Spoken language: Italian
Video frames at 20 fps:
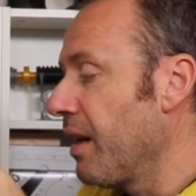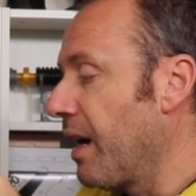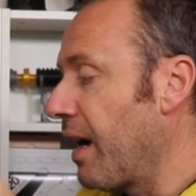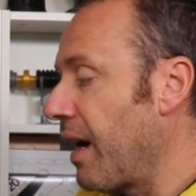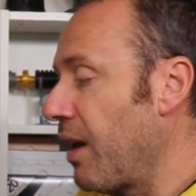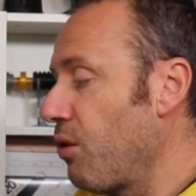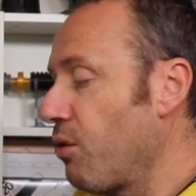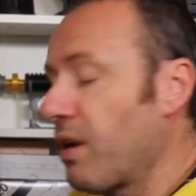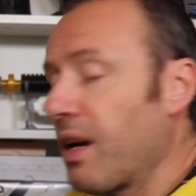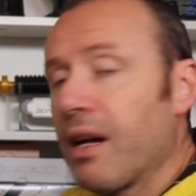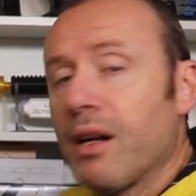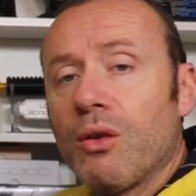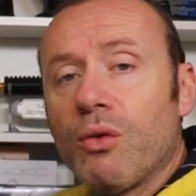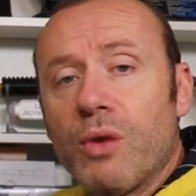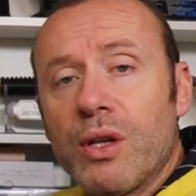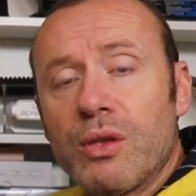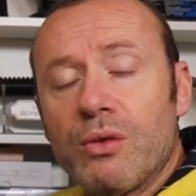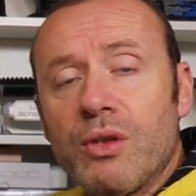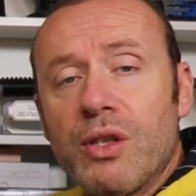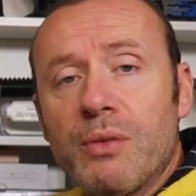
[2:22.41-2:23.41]
Allora,
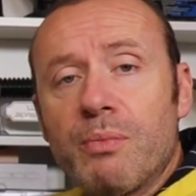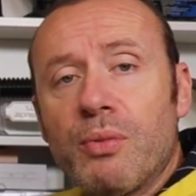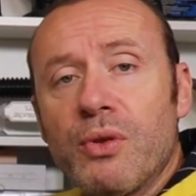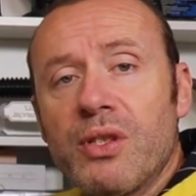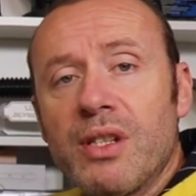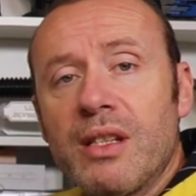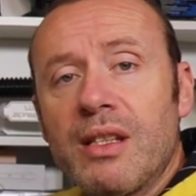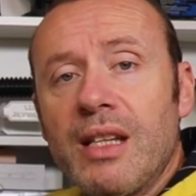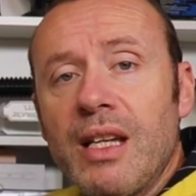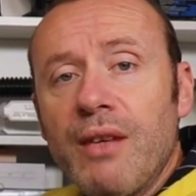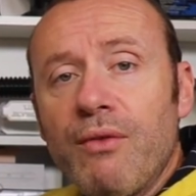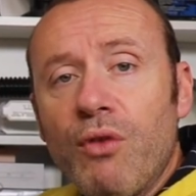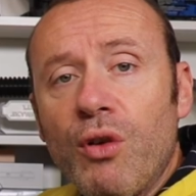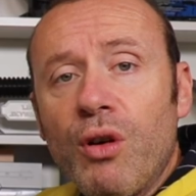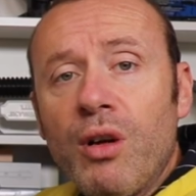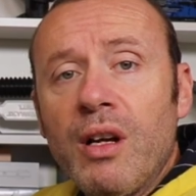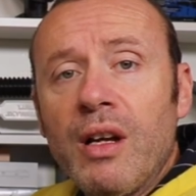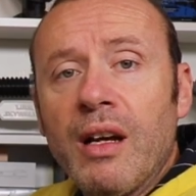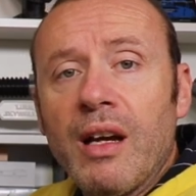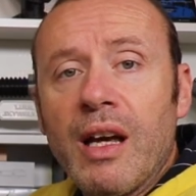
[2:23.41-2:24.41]
questo
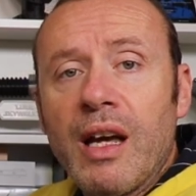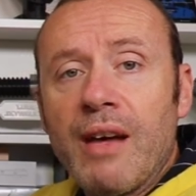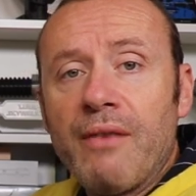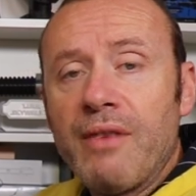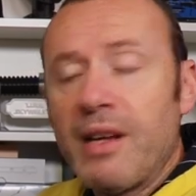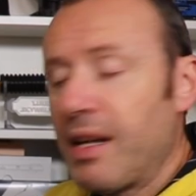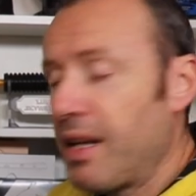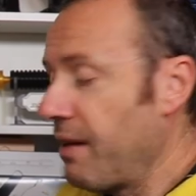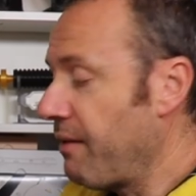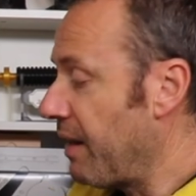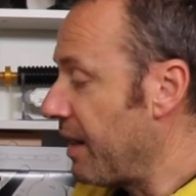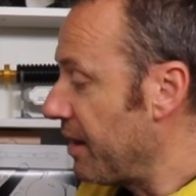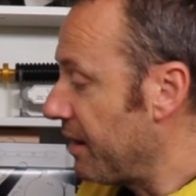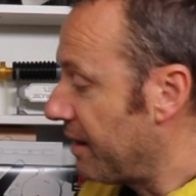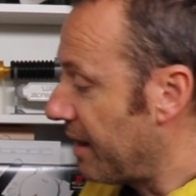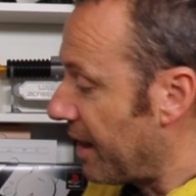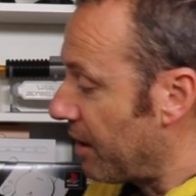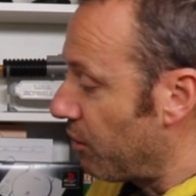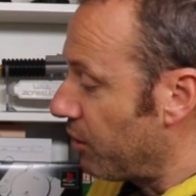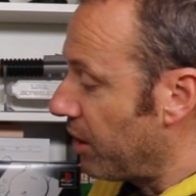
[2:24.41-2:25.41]
dispositivo eh, vi arriva
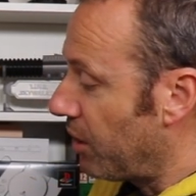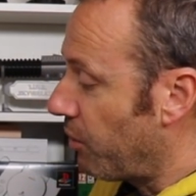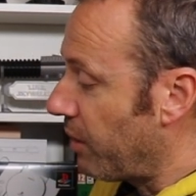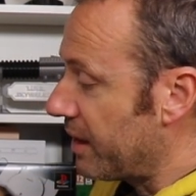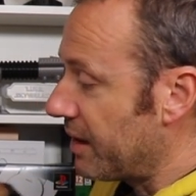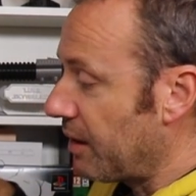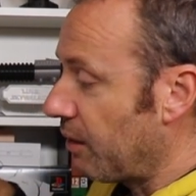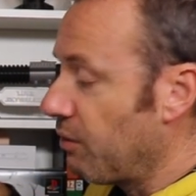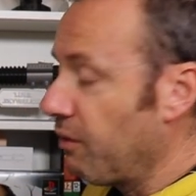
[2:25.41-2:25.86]
all'interno di questa